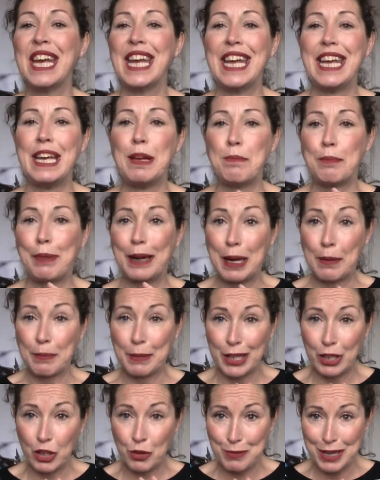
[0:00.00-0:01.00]
y para
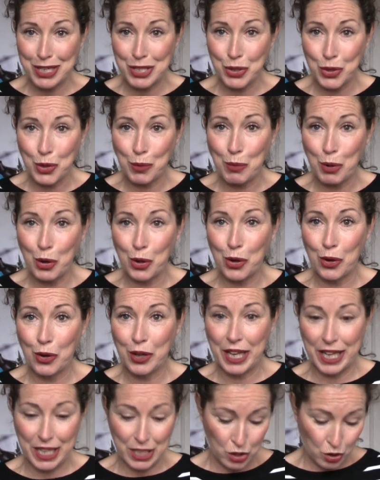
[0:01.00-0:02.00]
mí lo más cómodo,
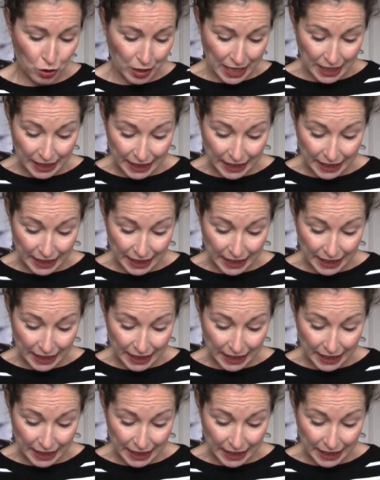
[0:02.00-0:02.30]
que es lo que